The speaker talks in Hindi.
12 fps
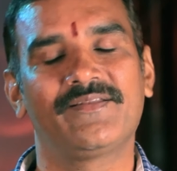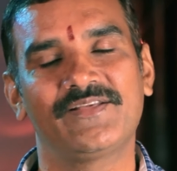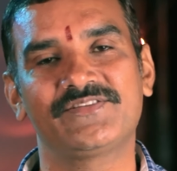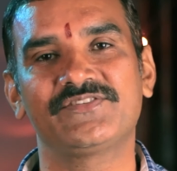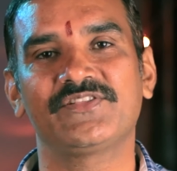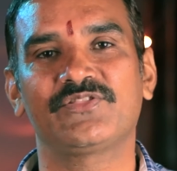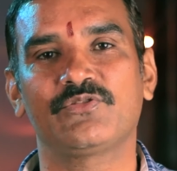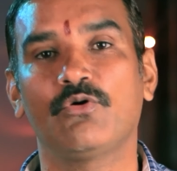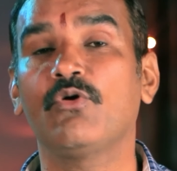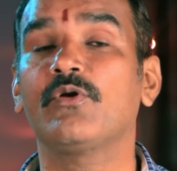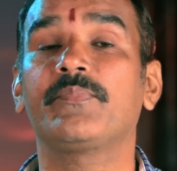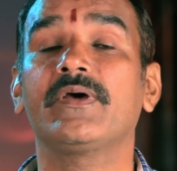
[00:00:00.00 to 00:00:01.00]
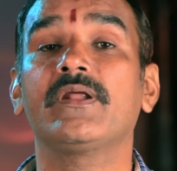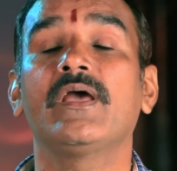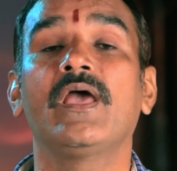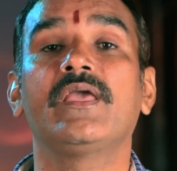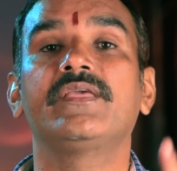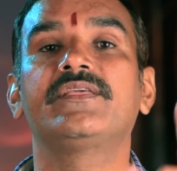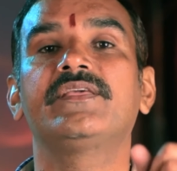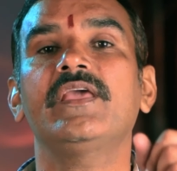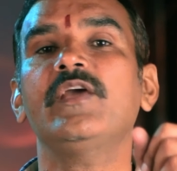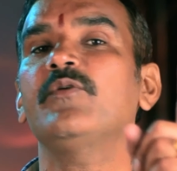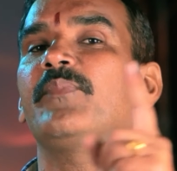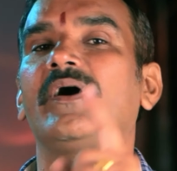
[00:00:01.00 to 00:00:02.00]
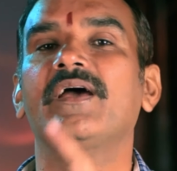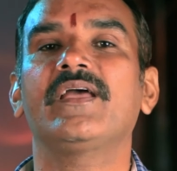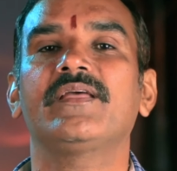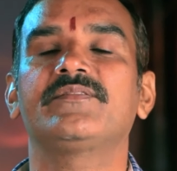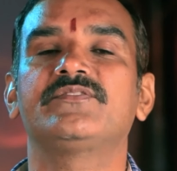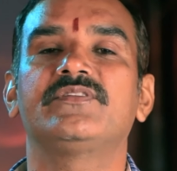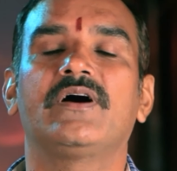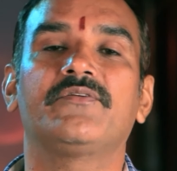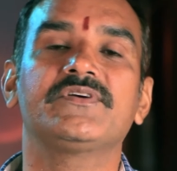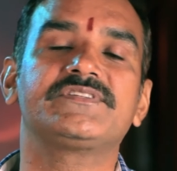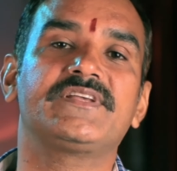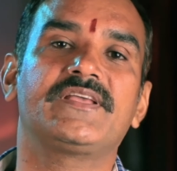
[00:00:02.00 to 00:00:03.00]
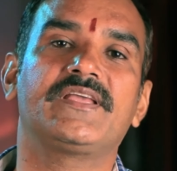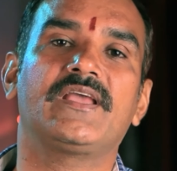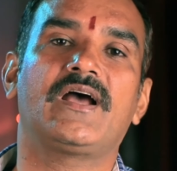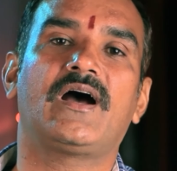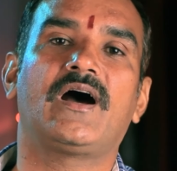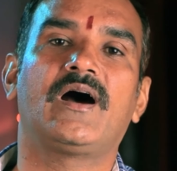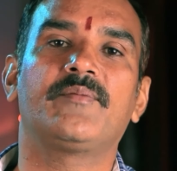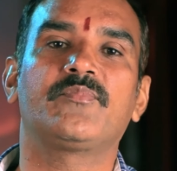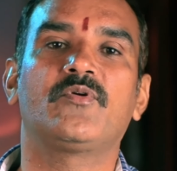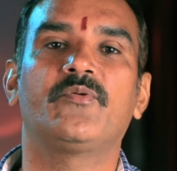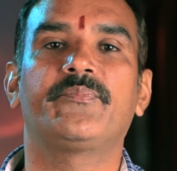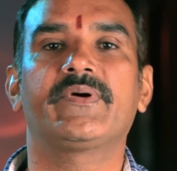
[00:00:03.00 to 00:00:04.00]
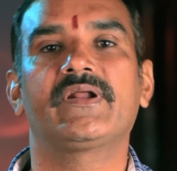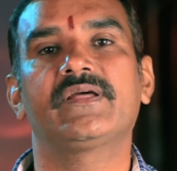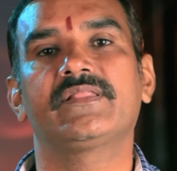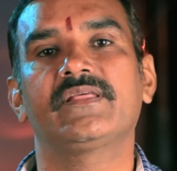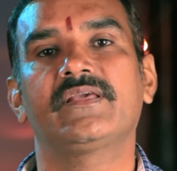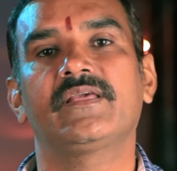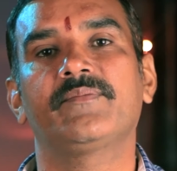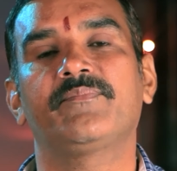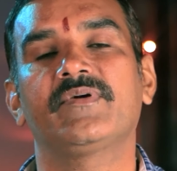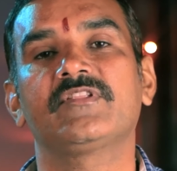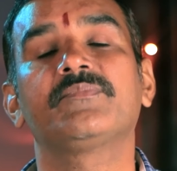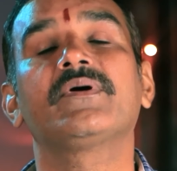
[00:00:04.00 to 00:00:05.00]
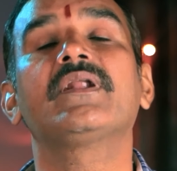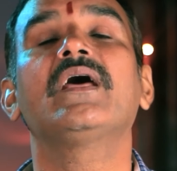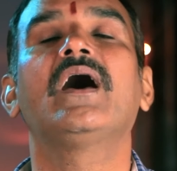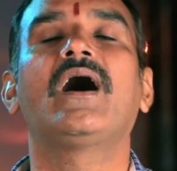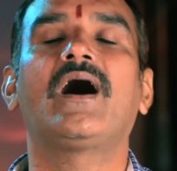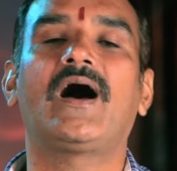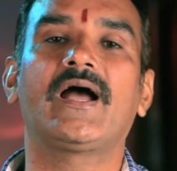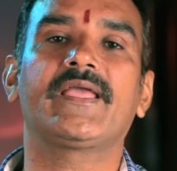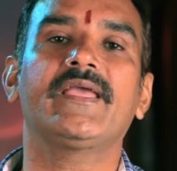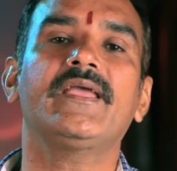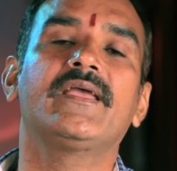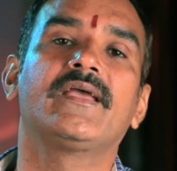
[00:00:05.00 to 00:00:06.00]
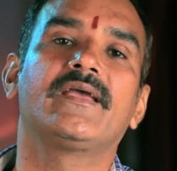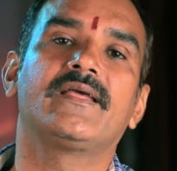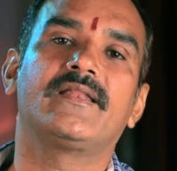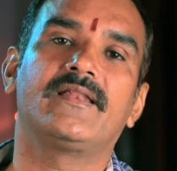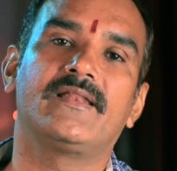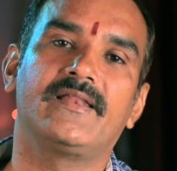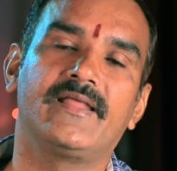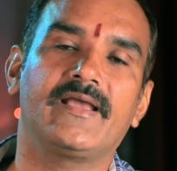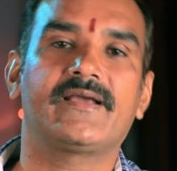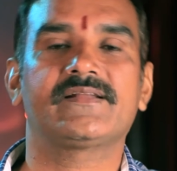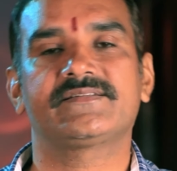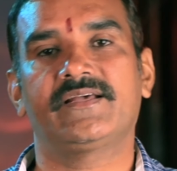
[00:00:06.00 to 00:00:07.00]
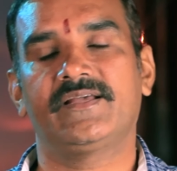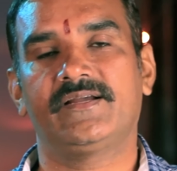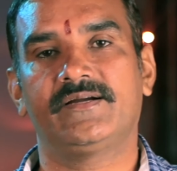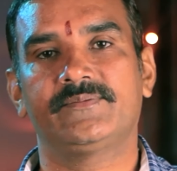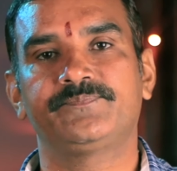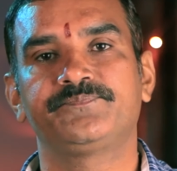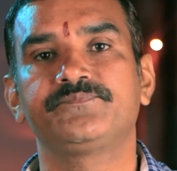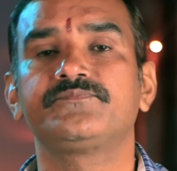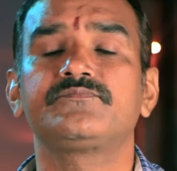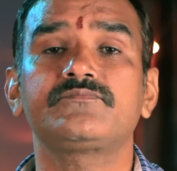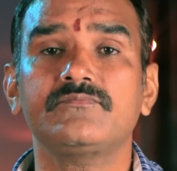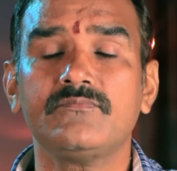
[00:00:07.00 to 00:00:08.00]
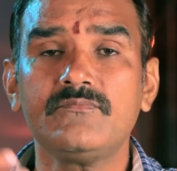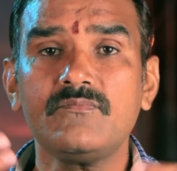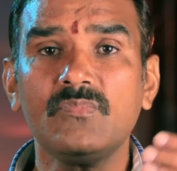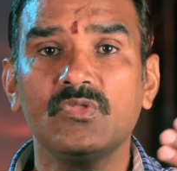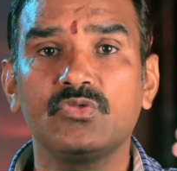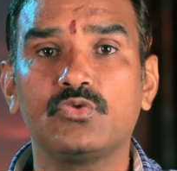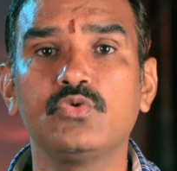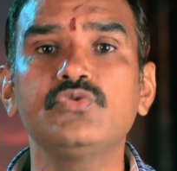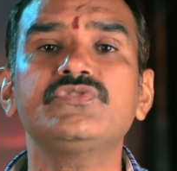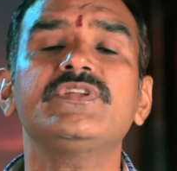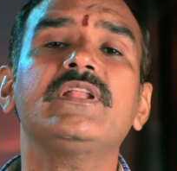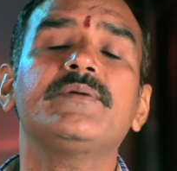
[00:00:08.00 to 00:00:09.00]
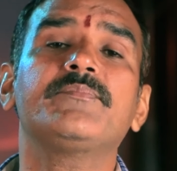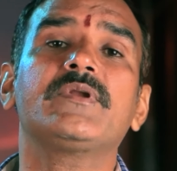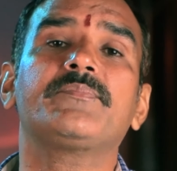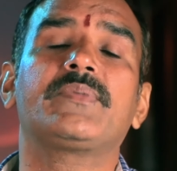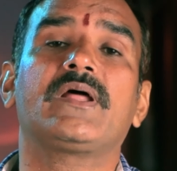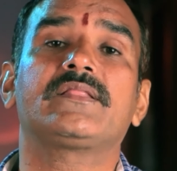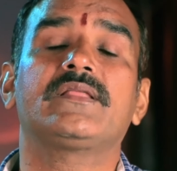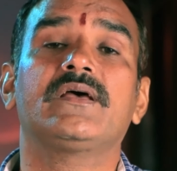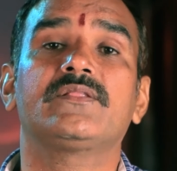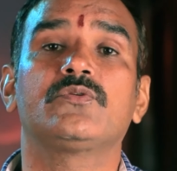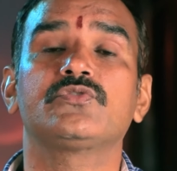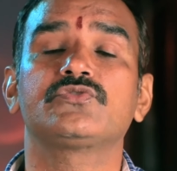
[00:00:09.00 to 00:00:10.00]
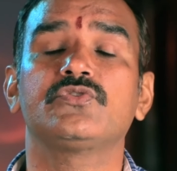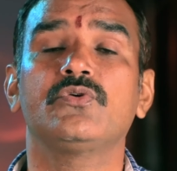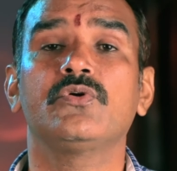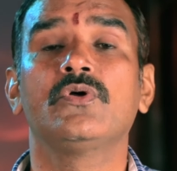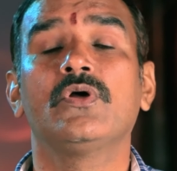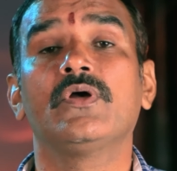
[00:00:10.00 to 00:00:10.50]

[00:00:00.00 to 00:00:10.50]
निश्चित तौर पर ये उपाय अवश्य ही आपको प्रगति के पथ पर आगे लेकर जाएगा दूसरे नंबर पर आता है दोस्तों